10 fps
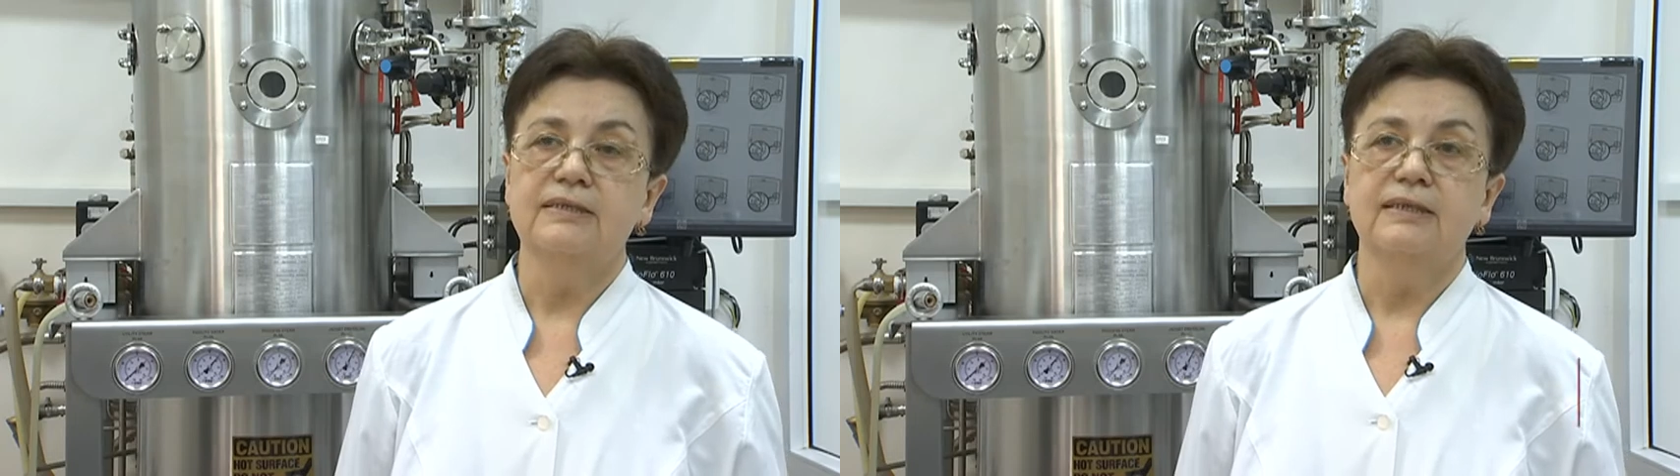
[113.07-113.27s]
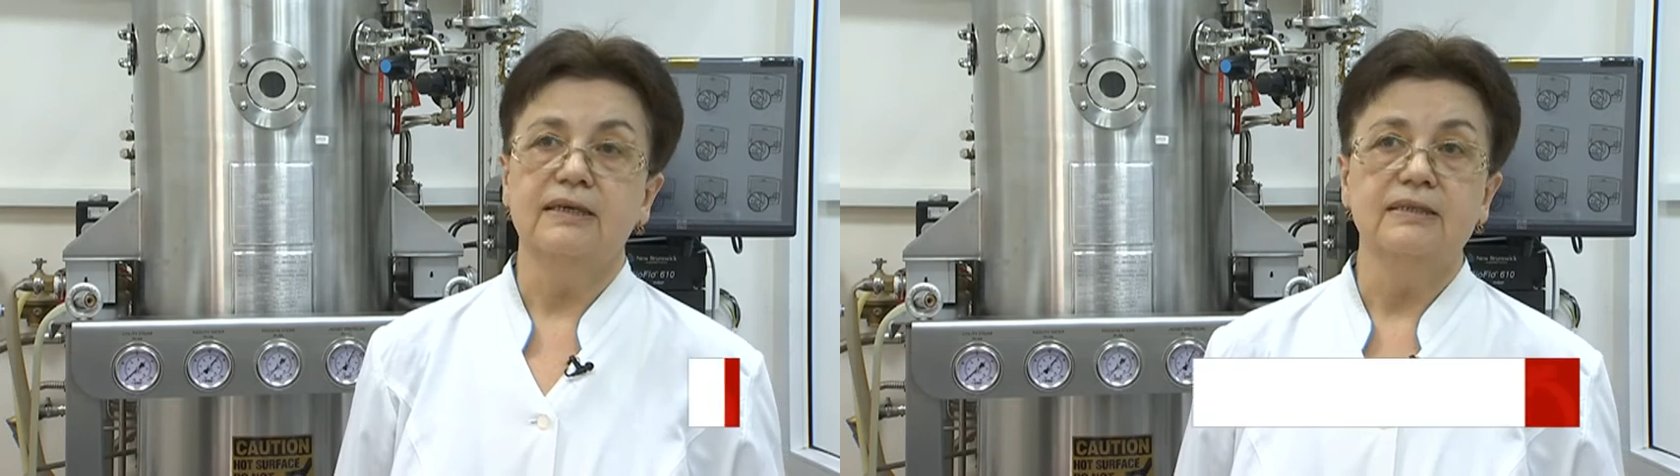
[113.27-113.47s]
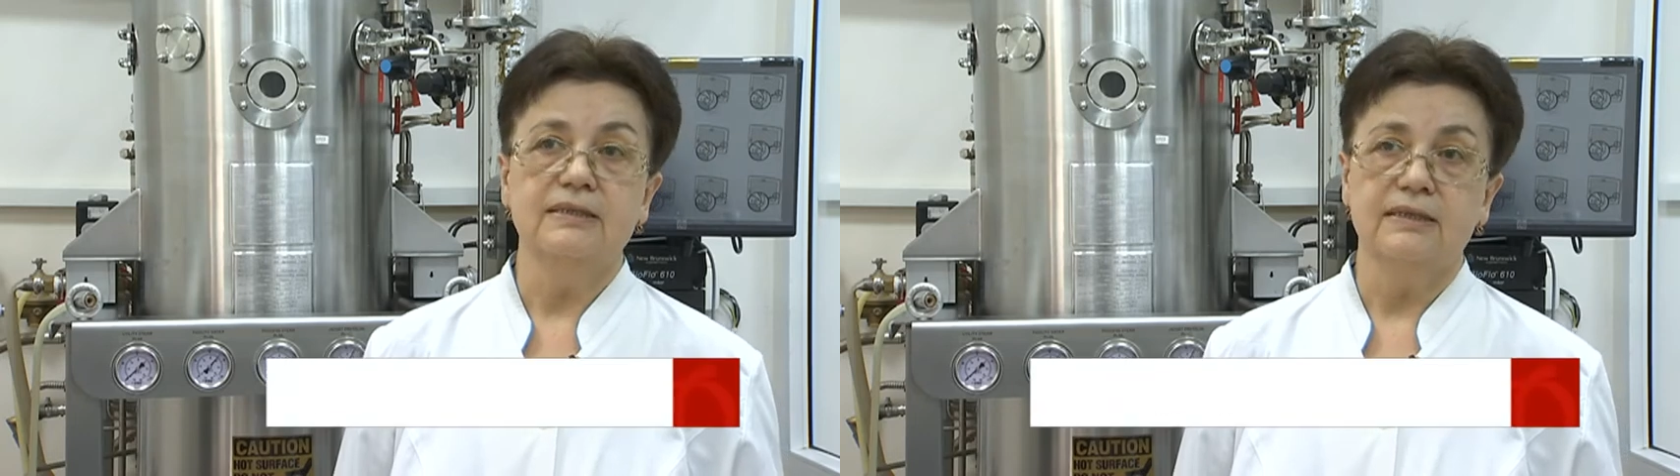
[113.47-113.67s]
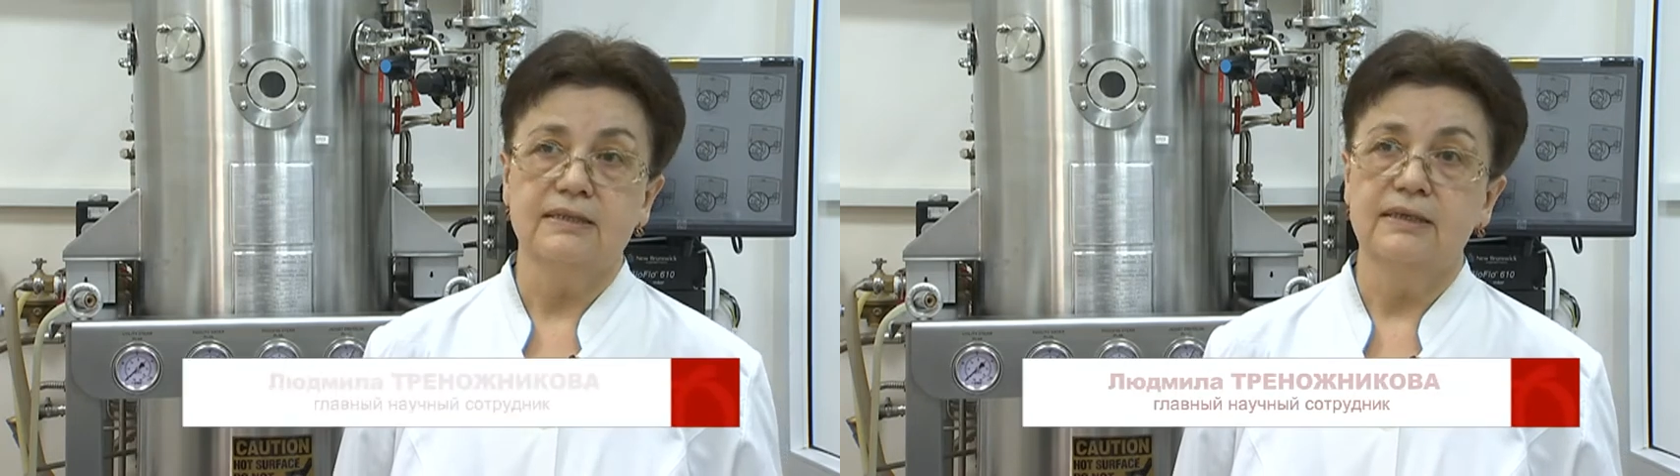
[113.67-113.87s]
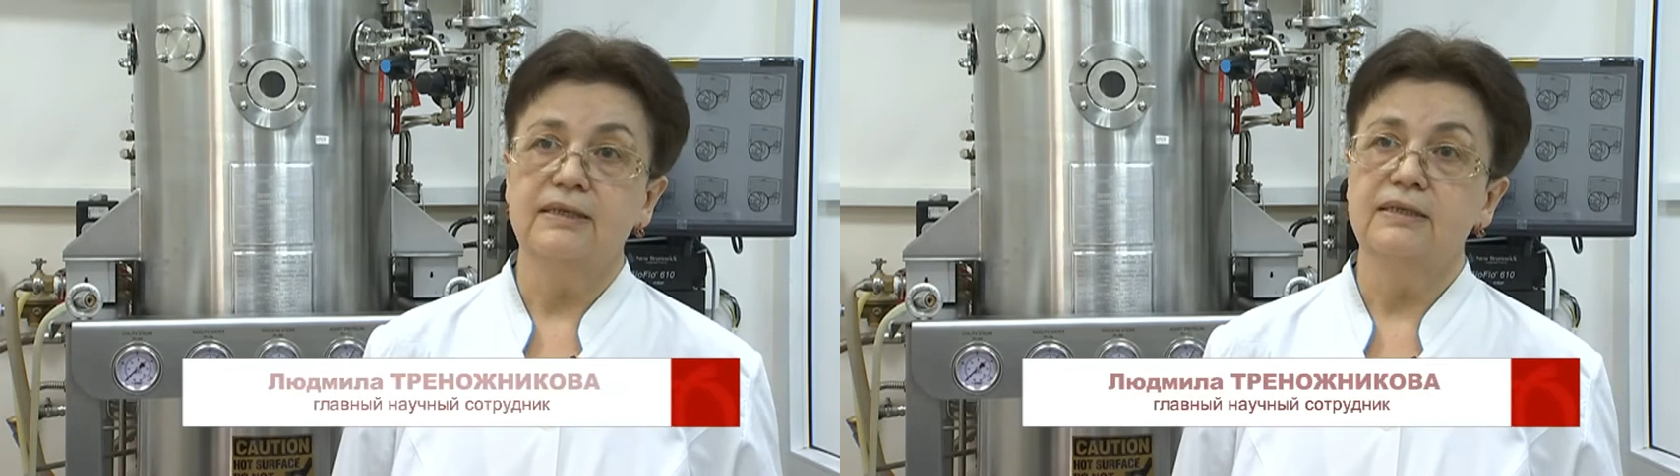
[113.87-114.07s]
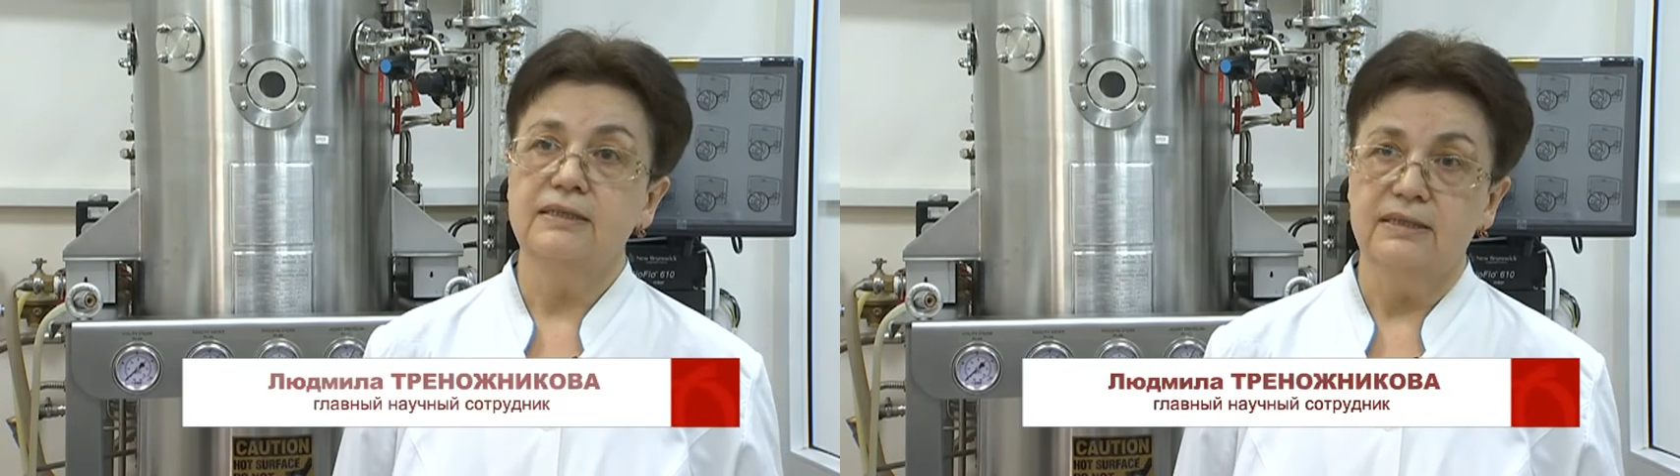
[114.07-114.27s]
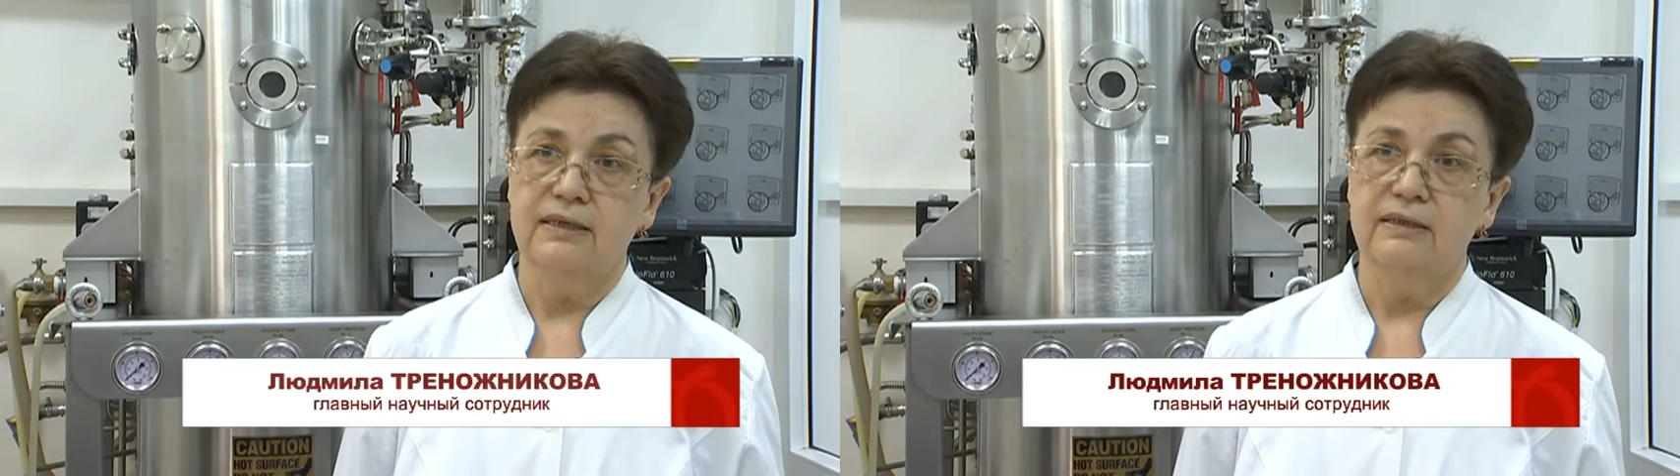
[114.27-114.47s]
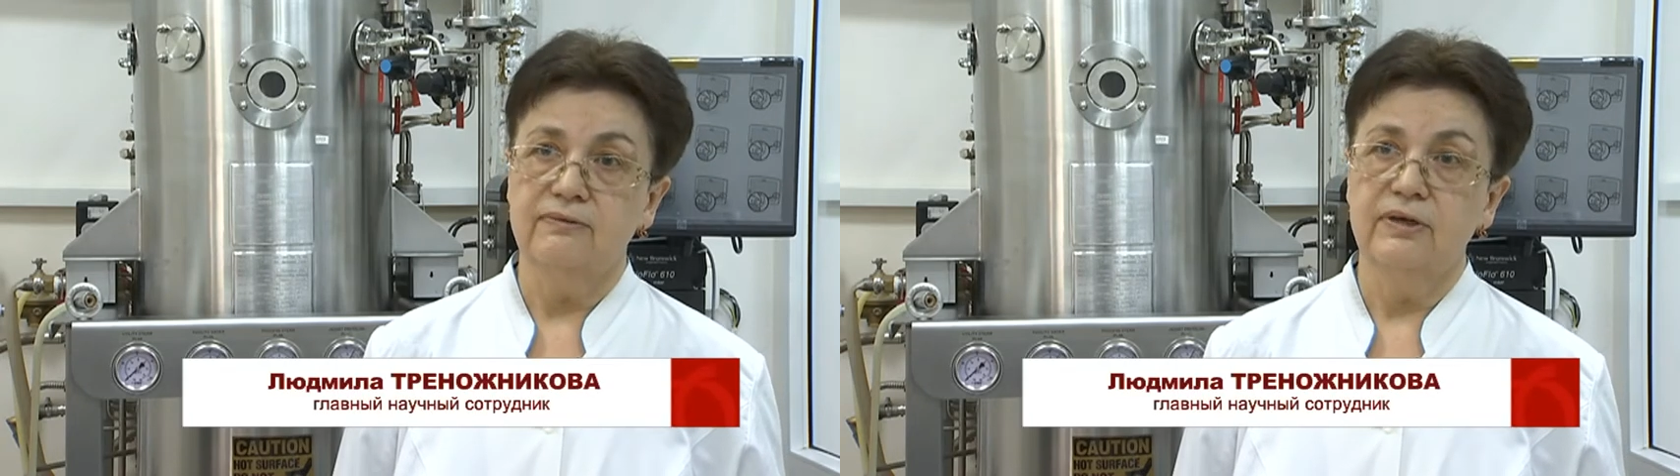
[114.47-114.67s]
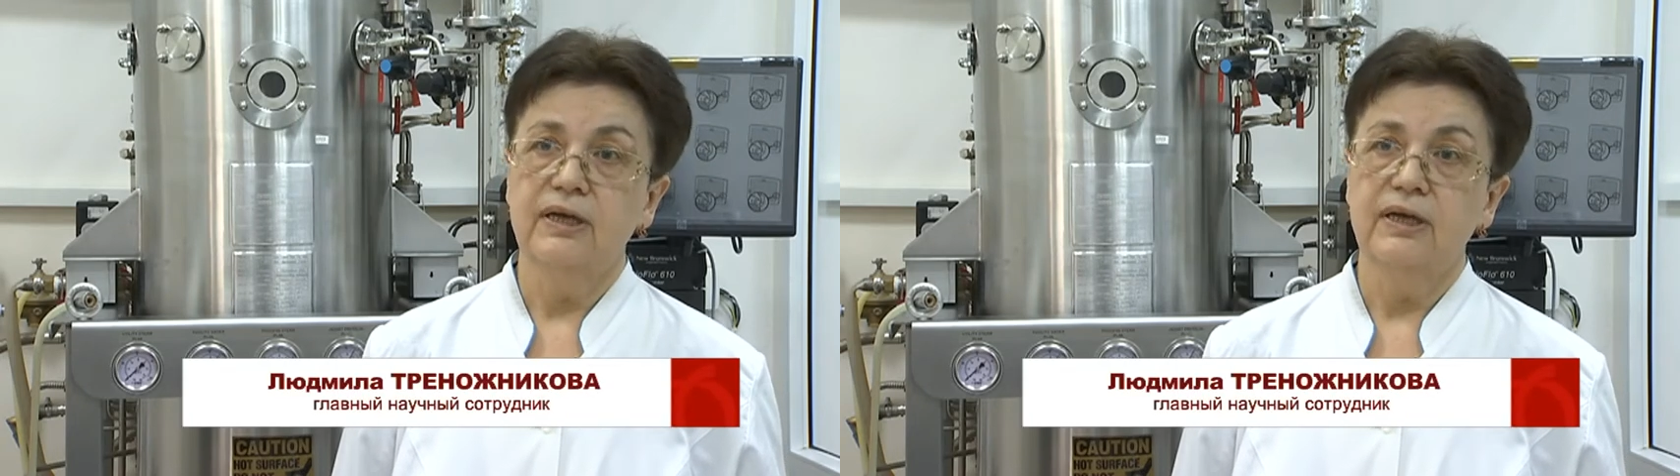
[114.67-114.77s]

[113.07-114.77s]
состоит из нескольких циклов.